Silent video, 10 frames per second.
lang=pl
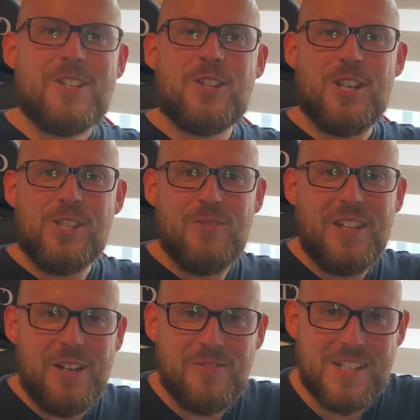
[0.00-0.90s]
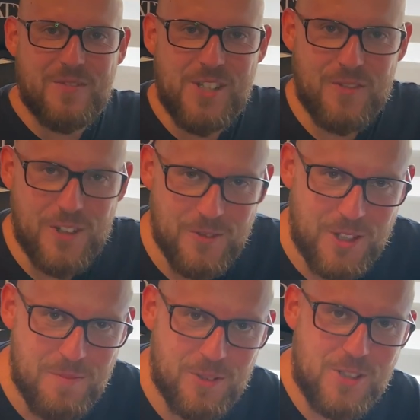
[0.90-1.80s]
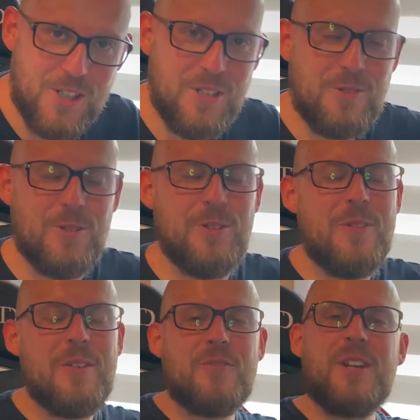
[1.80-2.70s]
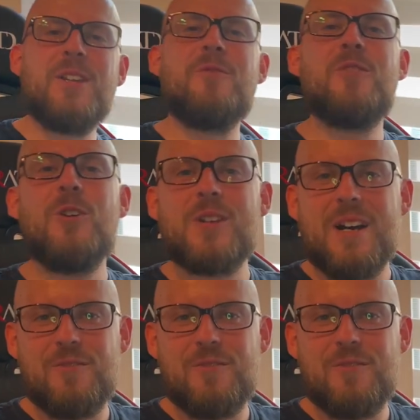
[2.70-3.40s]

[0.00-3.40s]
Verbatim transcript: Cześć i witam Was w dziewiątym odcinku Freedom Vloga,